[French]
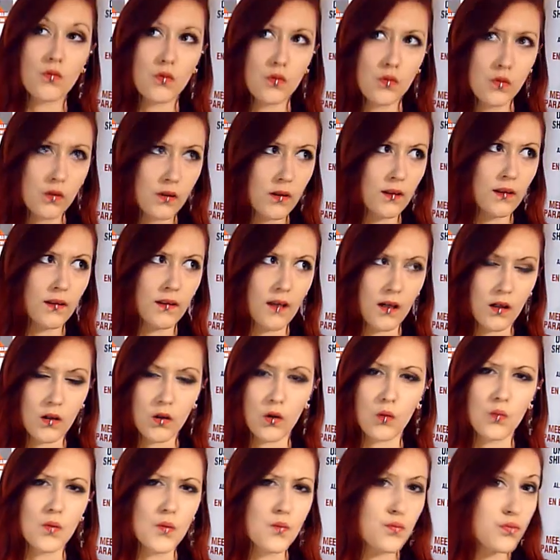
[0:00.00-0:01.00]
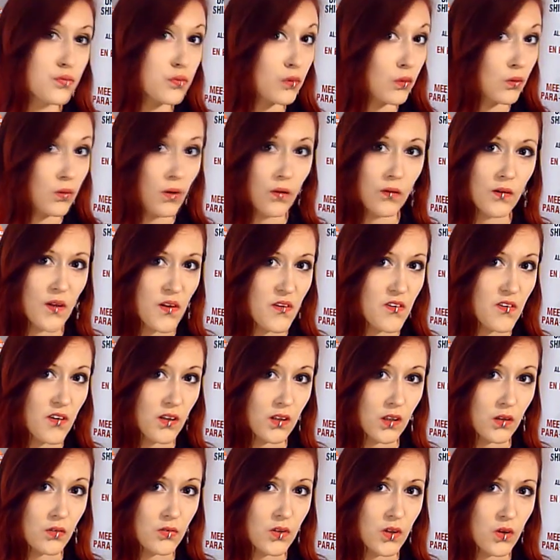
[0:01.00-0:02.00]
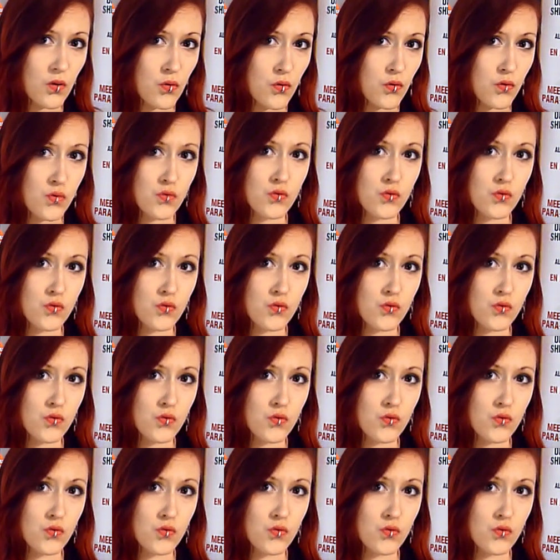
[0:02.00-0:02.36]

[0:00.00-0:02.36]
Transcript: Ok, d'accord, mais pourquoi on a des interférences au